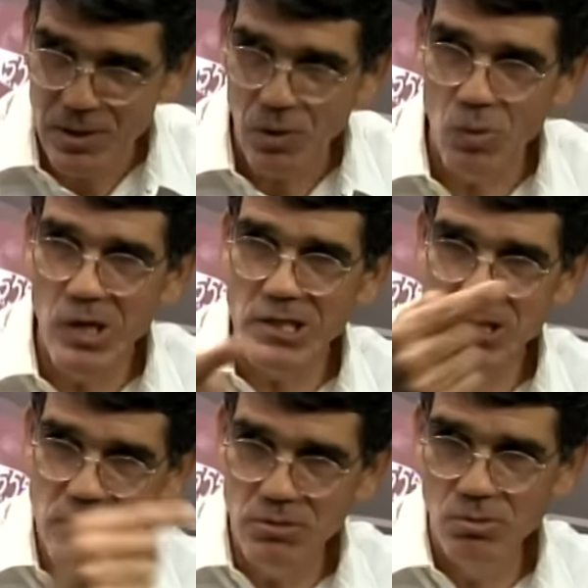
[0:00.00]
o
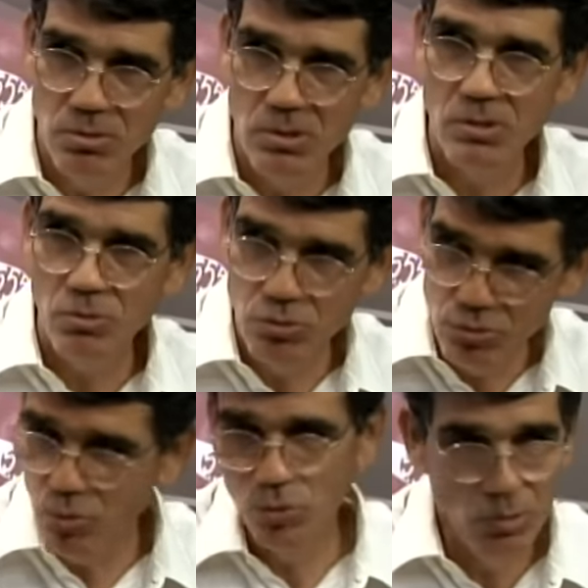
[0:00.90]
resíduo
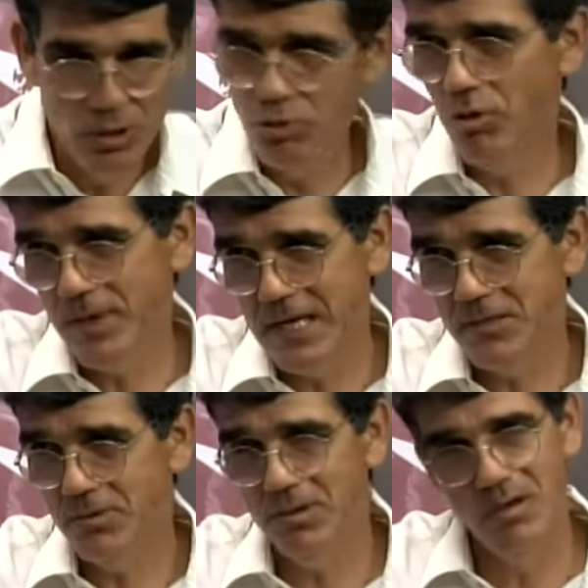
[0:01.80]
do, do, lixo
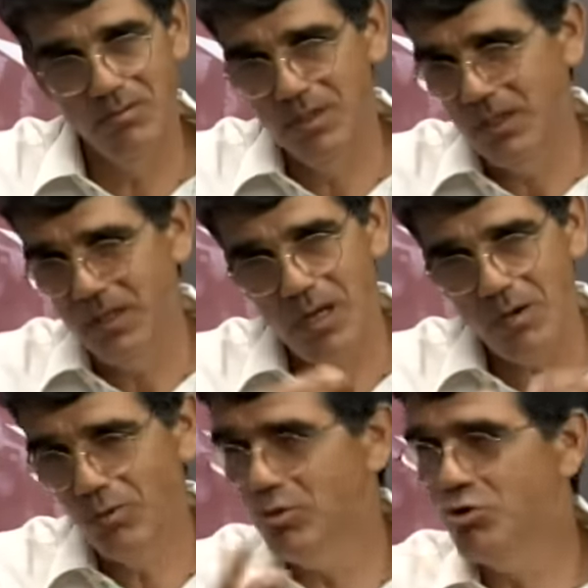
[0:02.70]
doméstico. Então, a
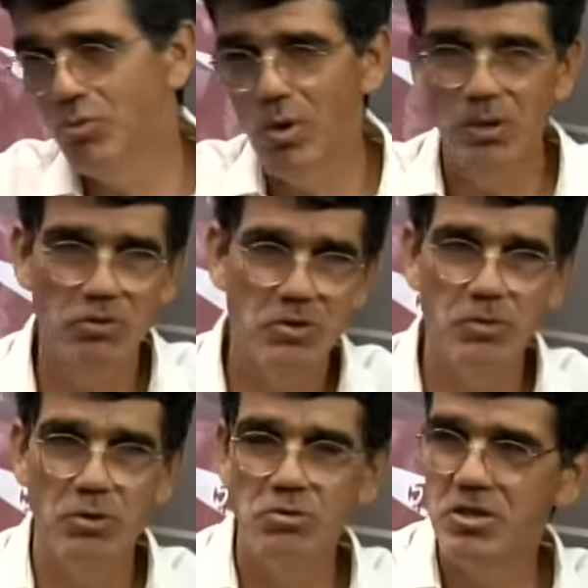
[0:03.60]
grosso modo, se
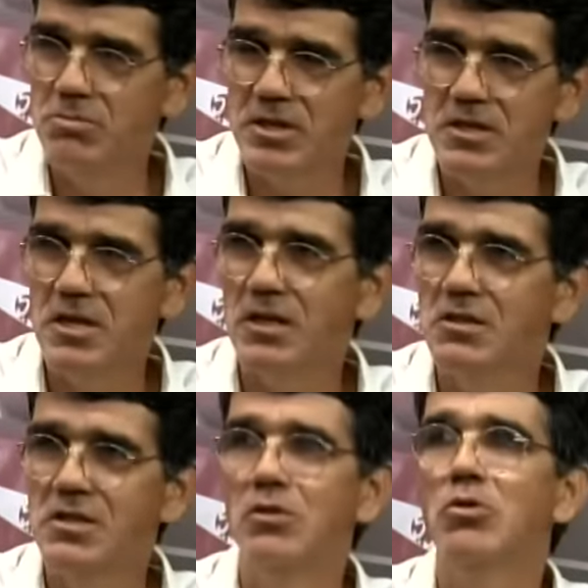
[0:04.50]
produzimos aí cerca de
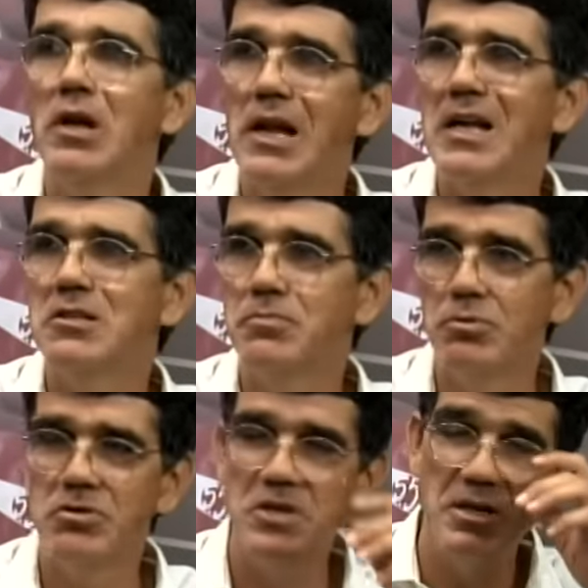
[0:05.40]
100 toneladas,
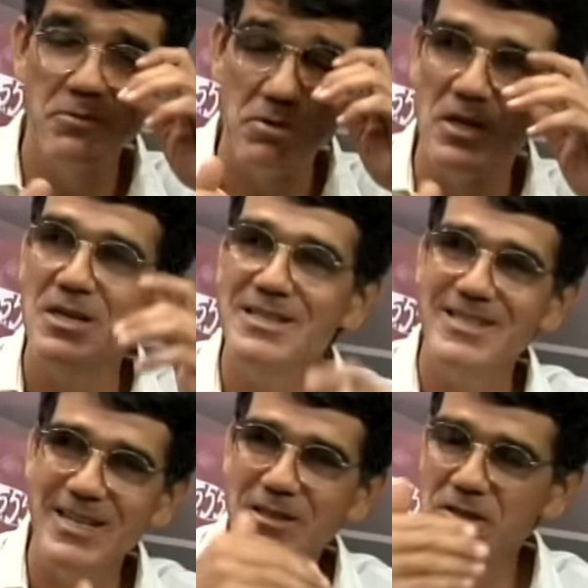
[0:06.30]
produziríamos
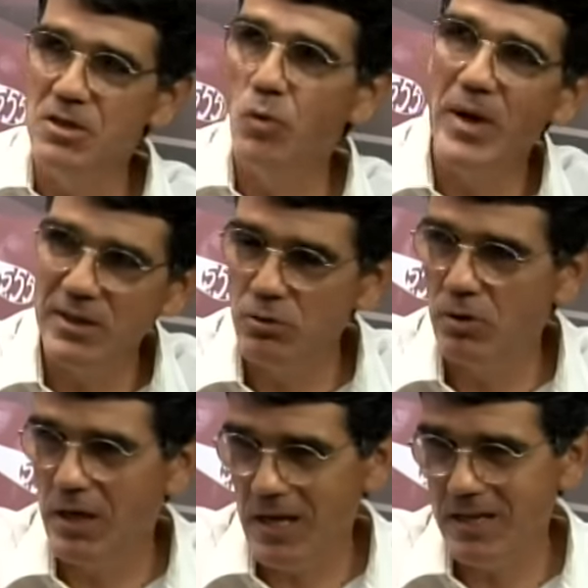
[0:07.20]
150
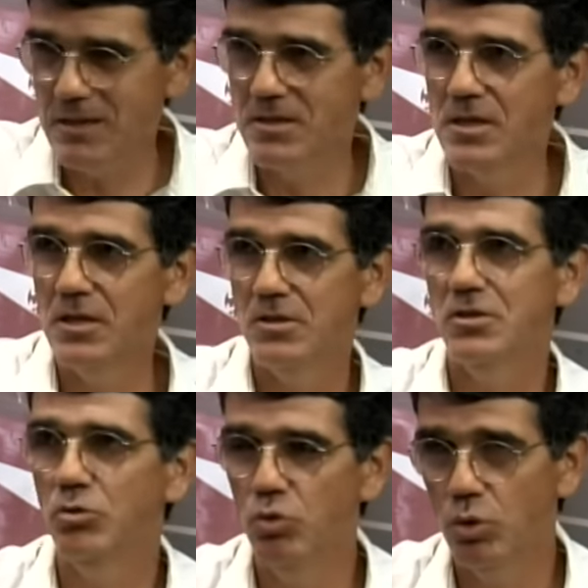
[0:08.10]
toneladas de
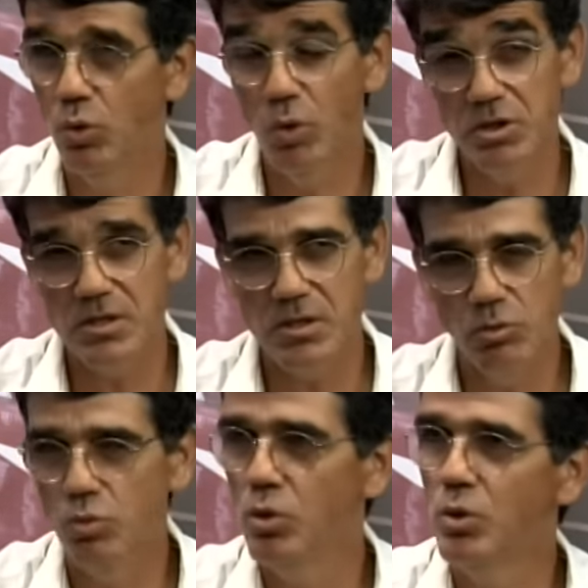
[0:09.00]
entulho. Hoje esse
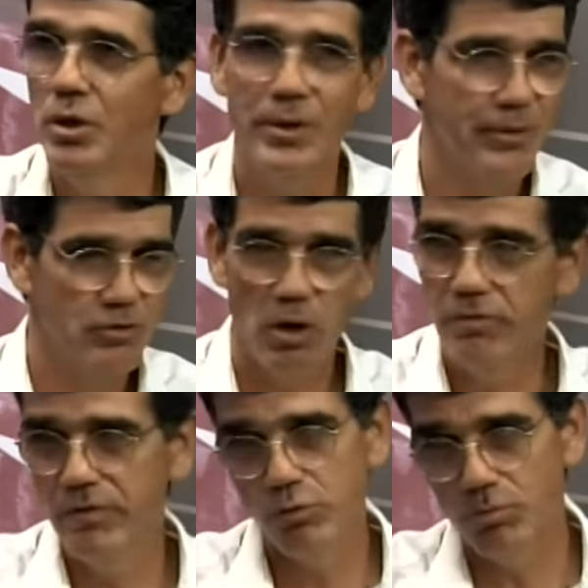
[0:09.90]
entulho já o
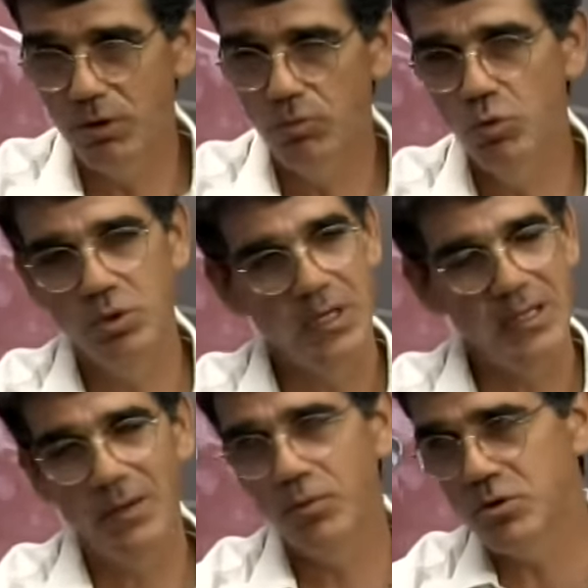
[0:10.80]
vive tomando multa, ele é
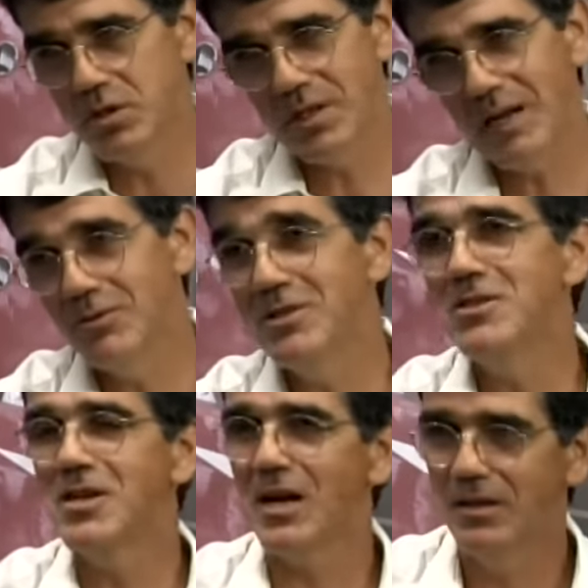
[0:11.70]
depositado,
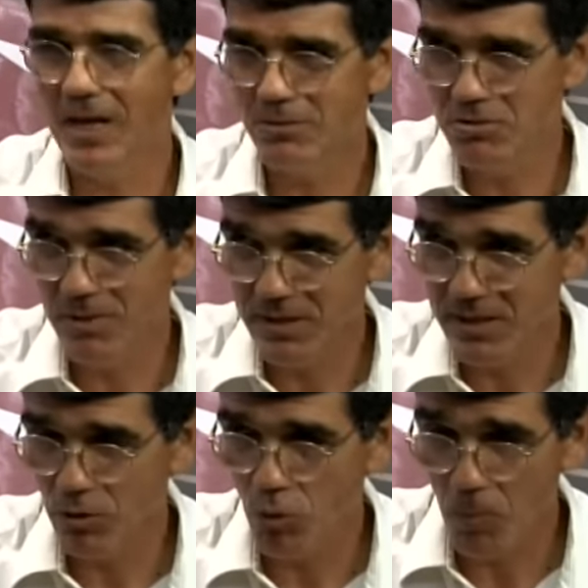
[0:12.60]
descartado de
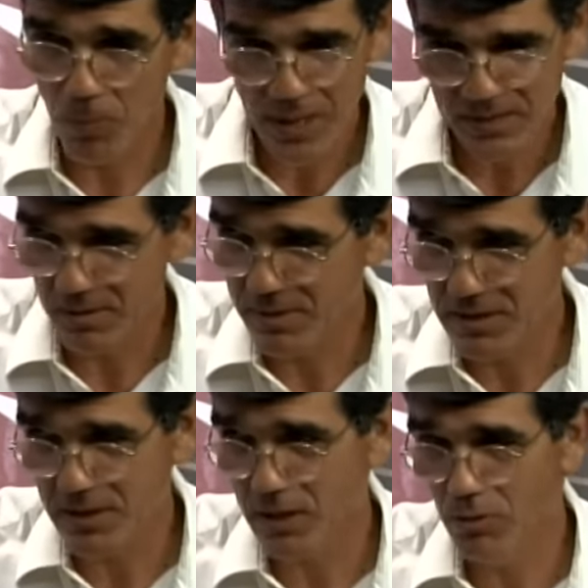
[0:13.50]
maneira
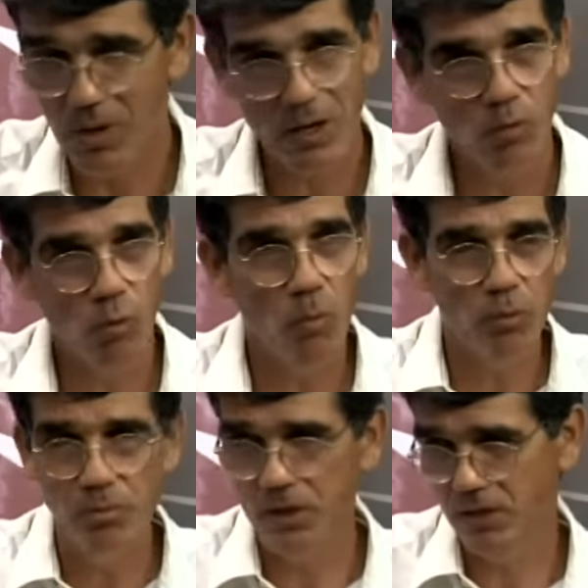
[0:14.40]
completamente irregular,
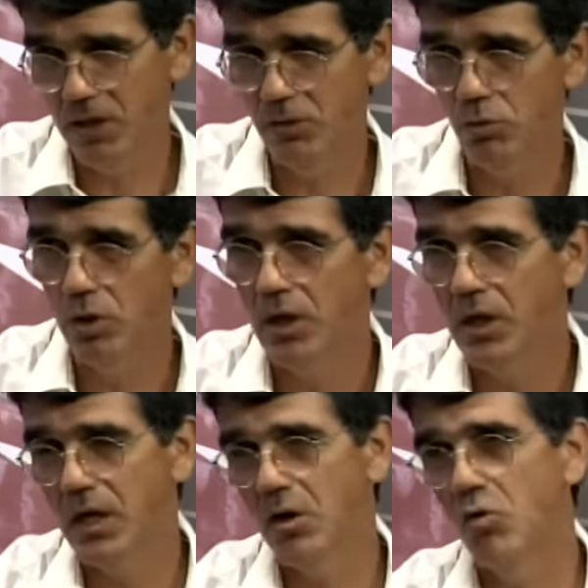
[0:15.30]
comprometendo
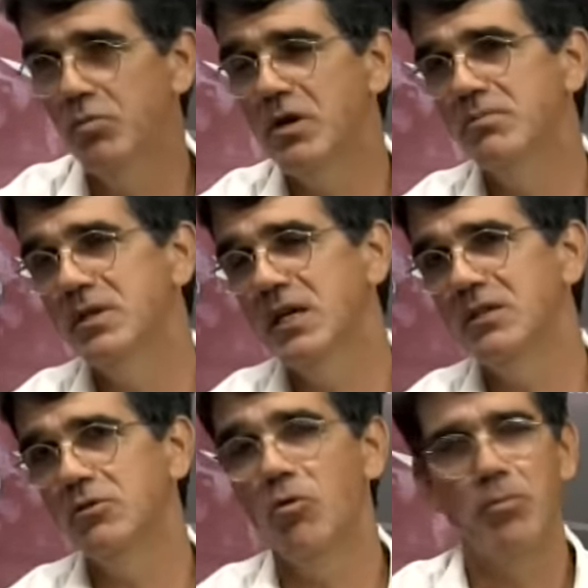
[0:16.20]
ah, o meio
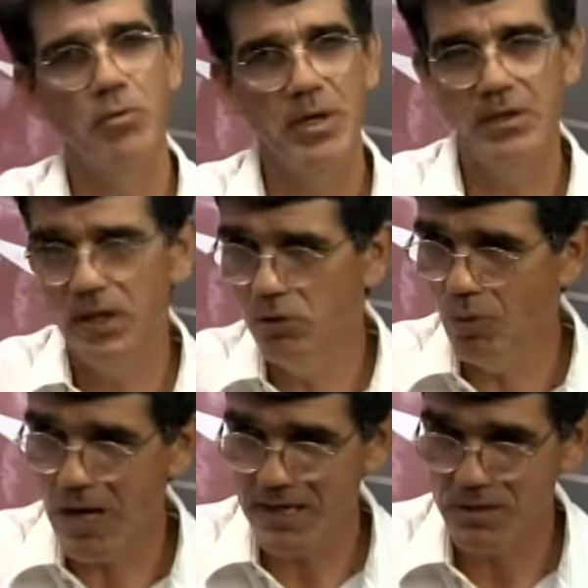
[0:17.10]
ambiente,
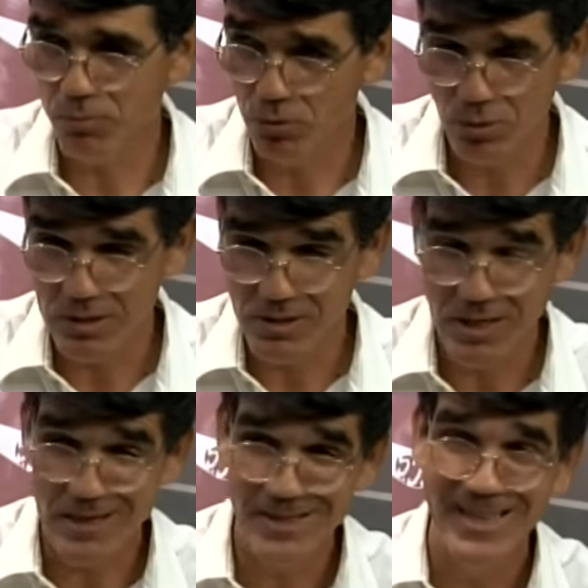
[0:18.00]
comprometendo áreas por toda a
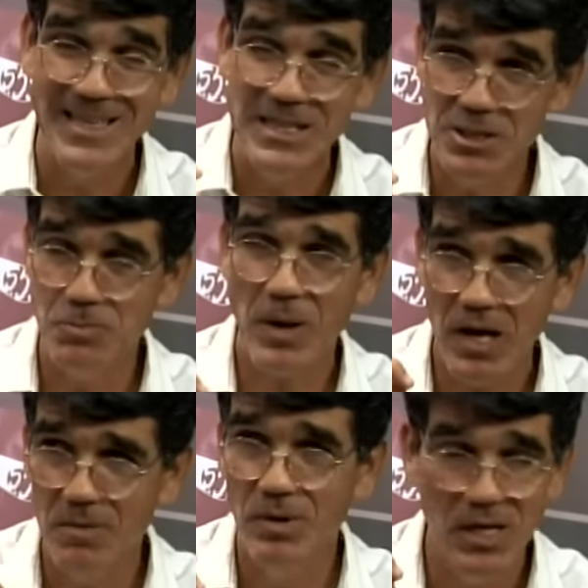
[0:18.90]
cidade,
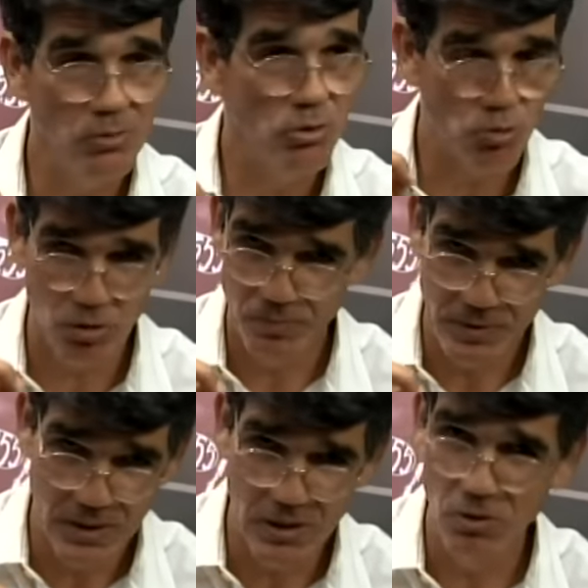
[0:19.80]
esparramando
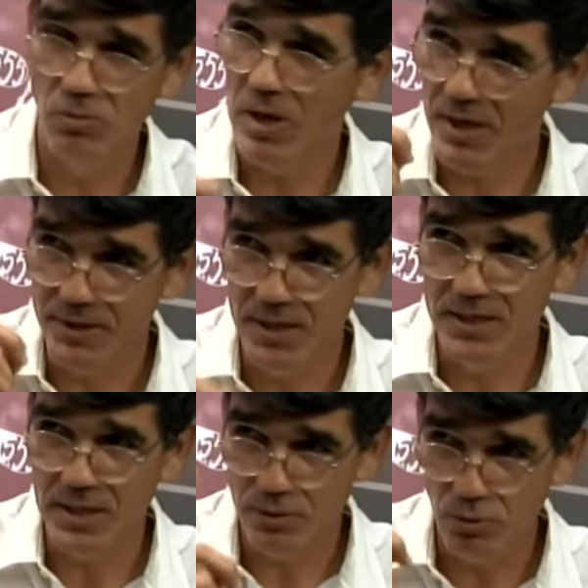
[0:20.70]
escorpião,
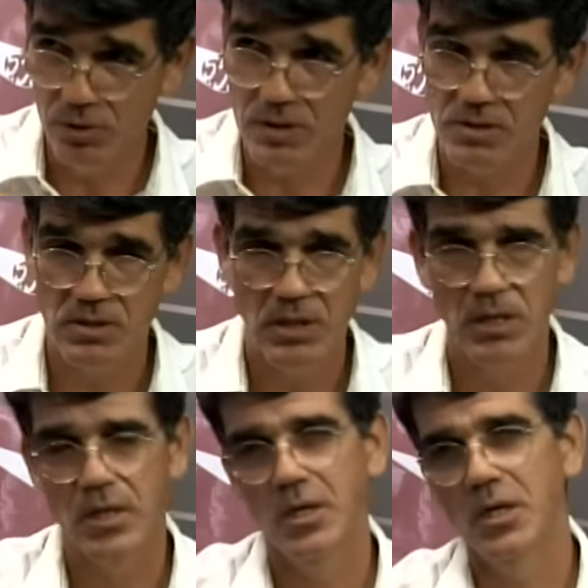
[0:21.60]
aranha e outras
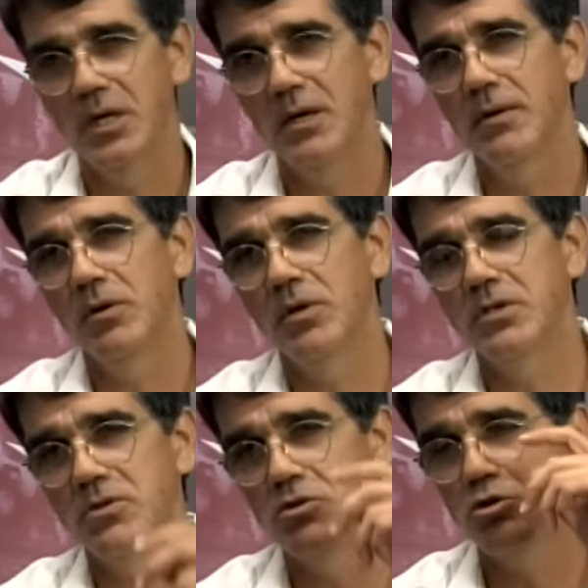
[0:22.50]
ah,
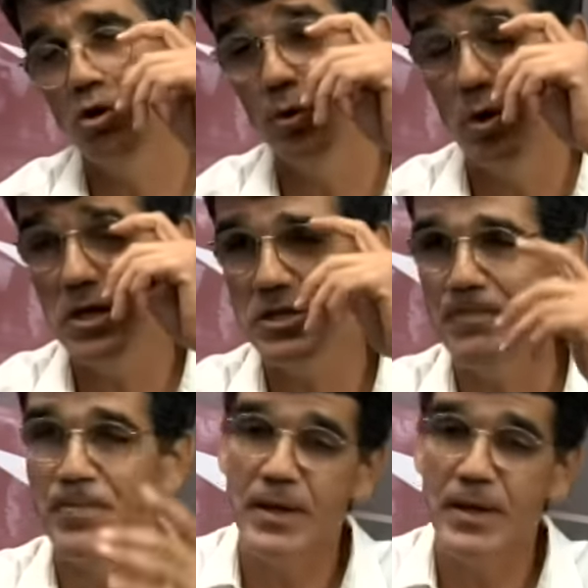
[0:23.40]
questões de zoonose.